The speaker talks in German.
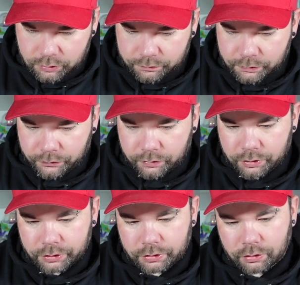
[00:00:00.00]
Ich weiß noch
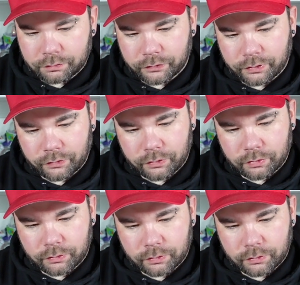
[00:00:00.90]
nicht genau, was das
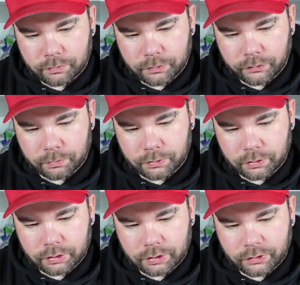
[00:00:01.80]
zu, zu
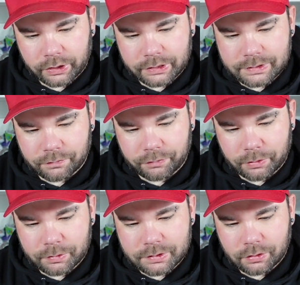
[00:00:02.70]
bedeuten hat. Die ganze
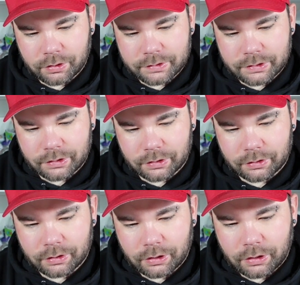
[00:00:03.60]
Wirbelsäule ist
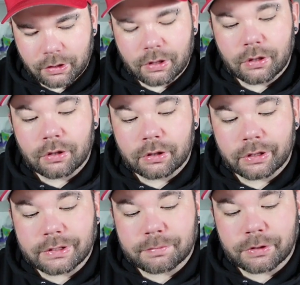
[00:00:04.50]
hinten
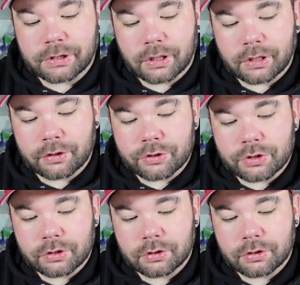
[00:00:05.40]
jetzt mechanisch.